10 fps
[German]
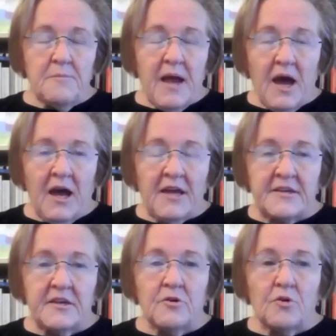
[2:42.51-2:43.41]

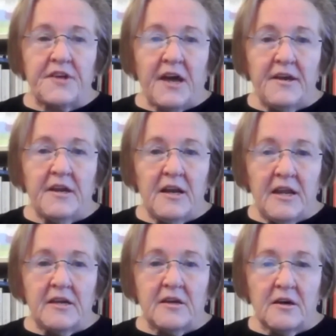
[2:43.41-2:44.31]
Mehrheiten und dann
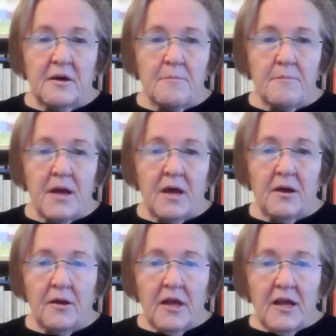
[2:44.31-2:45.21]
linke,
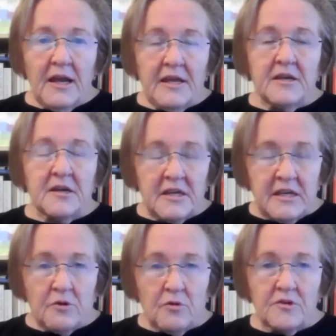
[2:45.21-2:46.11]
äh, linke
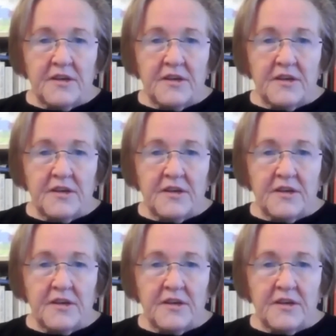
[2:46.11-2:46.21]
Regierung.